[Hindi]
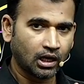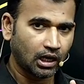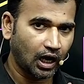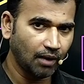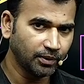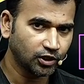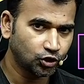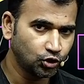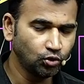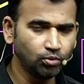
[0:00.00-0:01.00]
अब
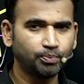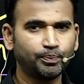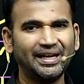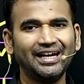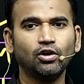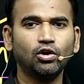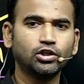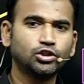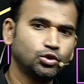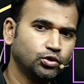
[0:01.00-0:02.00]
क्यों पेड और
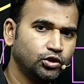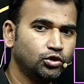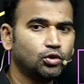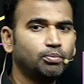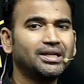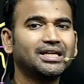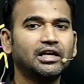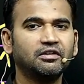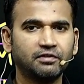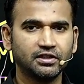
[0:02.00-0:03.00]
क्यों YouTube में क्या
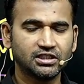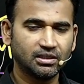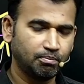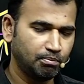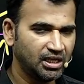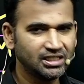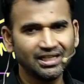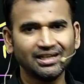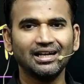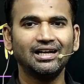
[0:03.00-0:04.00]
डिफरेंस है मेजर
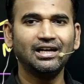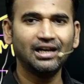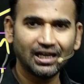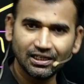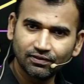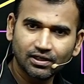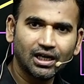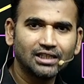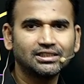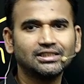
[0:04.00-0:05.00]
लाइव
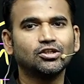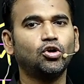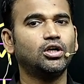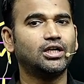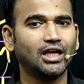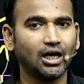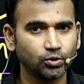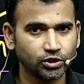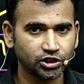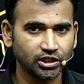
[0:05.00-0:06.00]
क्लासेस और डाउट
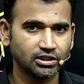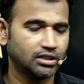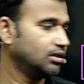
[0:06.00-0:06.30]
सेशन